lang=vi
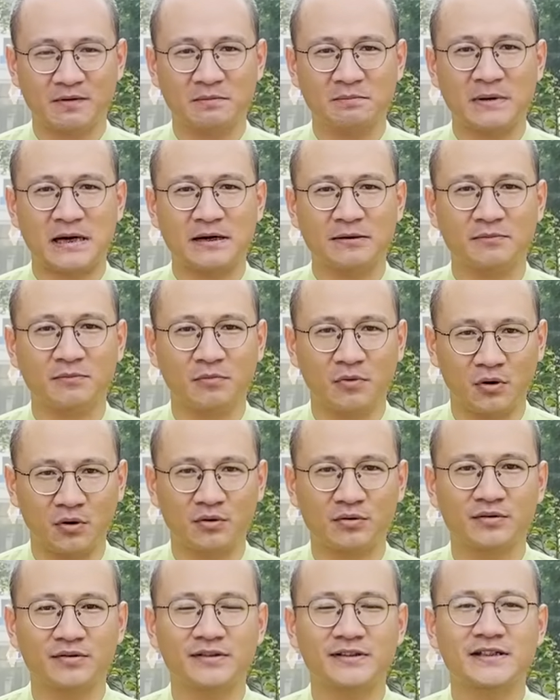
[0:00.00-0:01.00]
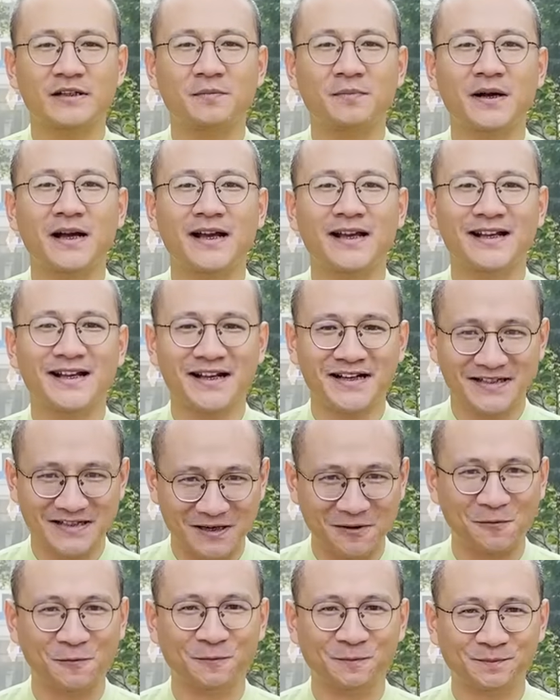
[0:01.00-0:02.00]
bằng một trong hai cách
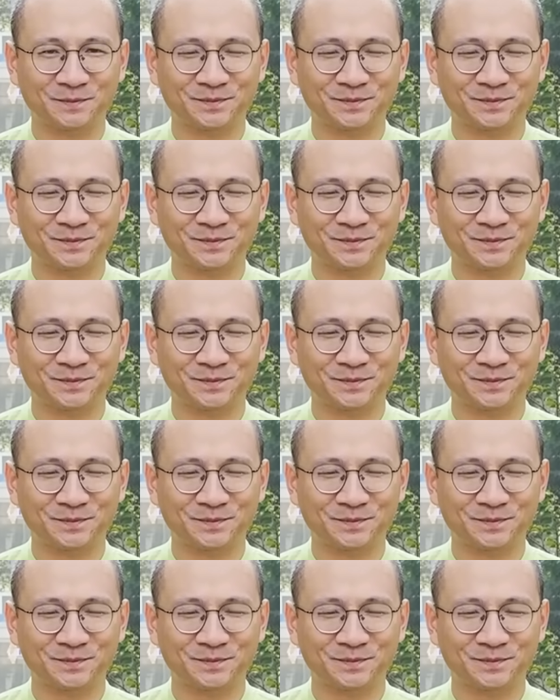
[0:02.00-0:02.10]
sau